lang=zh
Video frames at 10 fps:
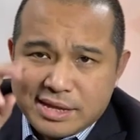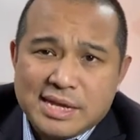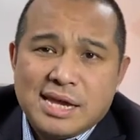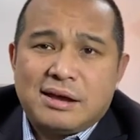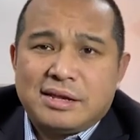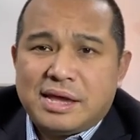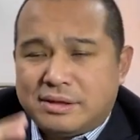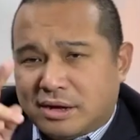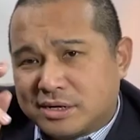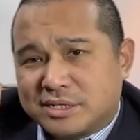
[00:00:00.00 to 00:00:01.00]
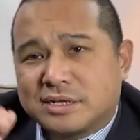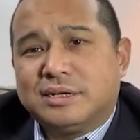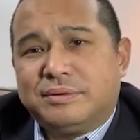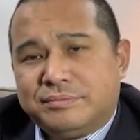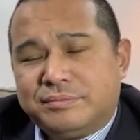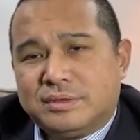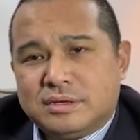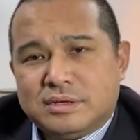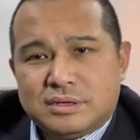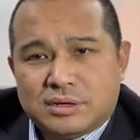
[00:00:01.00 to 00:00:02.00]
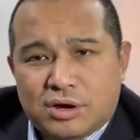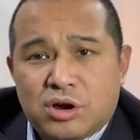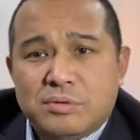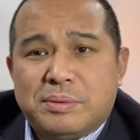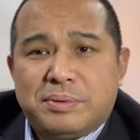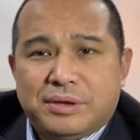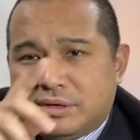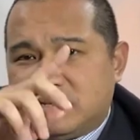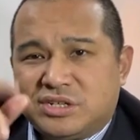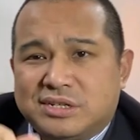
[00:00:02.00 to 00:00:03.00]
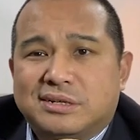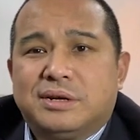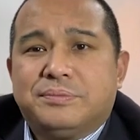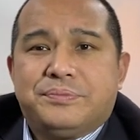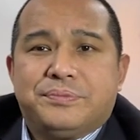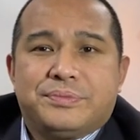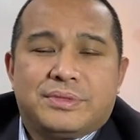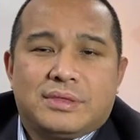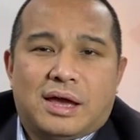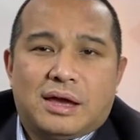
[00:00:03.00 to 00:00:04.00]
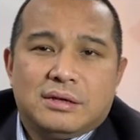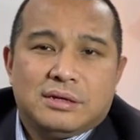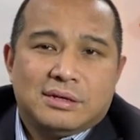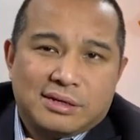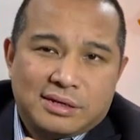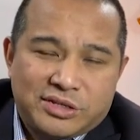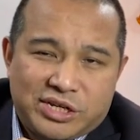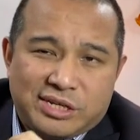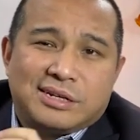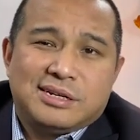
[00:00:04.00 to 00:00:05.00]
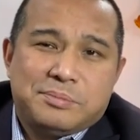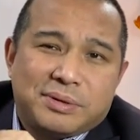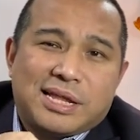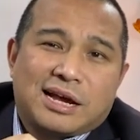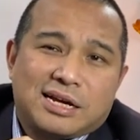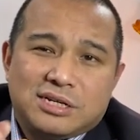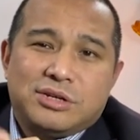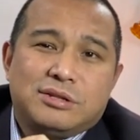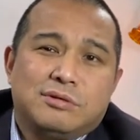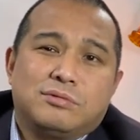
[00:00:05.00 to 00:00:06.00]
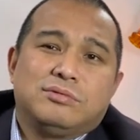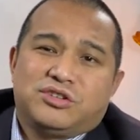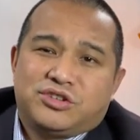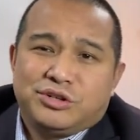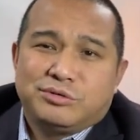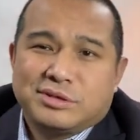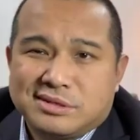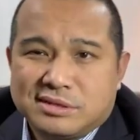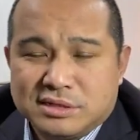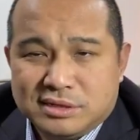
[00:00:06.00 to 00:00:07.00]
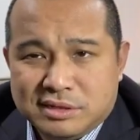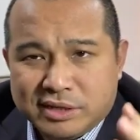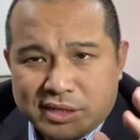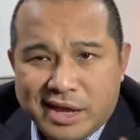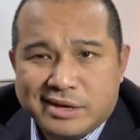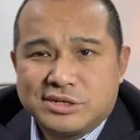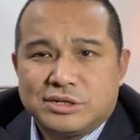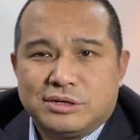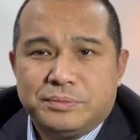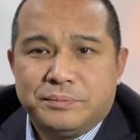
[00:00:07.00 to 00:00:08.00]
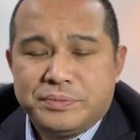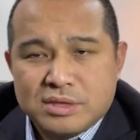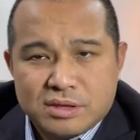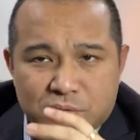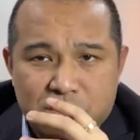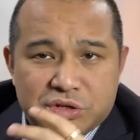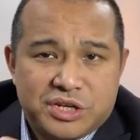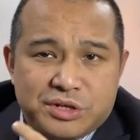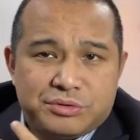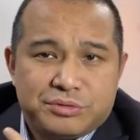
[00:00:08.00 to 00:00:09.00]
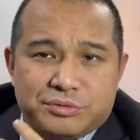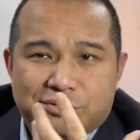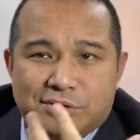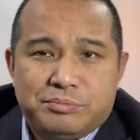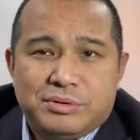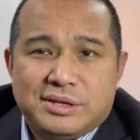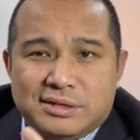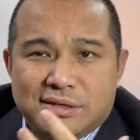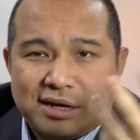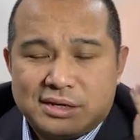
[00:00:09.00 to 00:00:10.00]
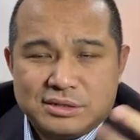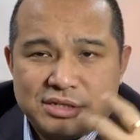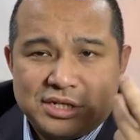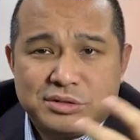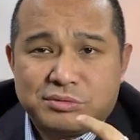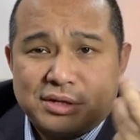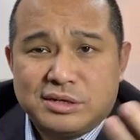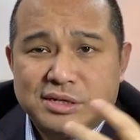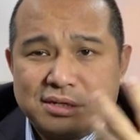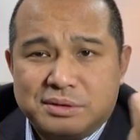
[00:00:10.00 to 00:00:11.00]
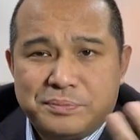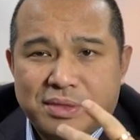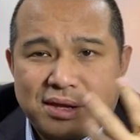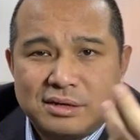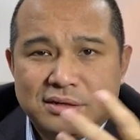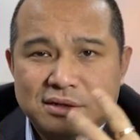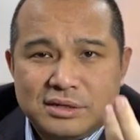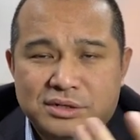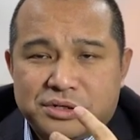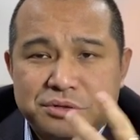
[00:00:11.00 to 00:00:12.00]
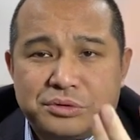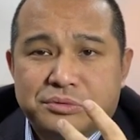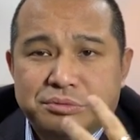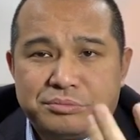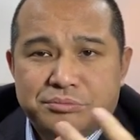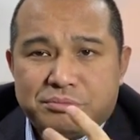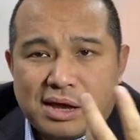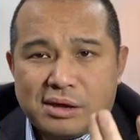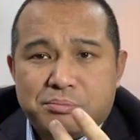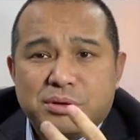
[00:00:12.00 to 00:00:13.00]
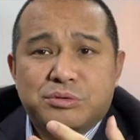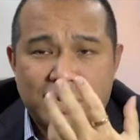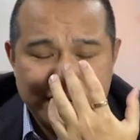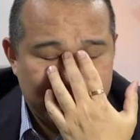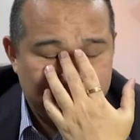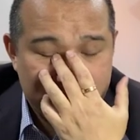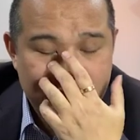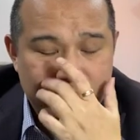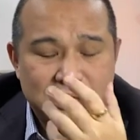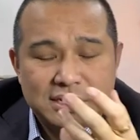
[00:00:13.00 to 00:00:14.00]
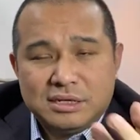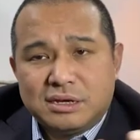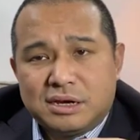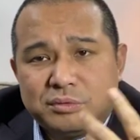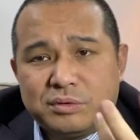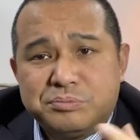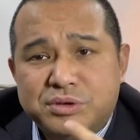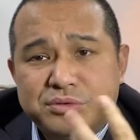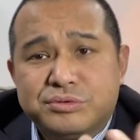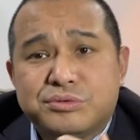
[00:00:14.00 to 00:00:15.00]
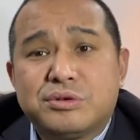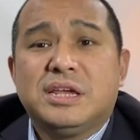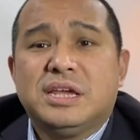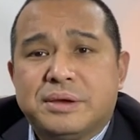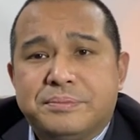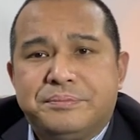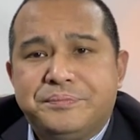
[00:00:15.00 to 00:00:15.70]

第二天二十个人，后面培训七个人，啊，七个人不打瞌睡的，我估计只有我自己，因为那个时候我清楚我不能啊进入到一个啊这种。啊，不专业的境地啊，我必须专业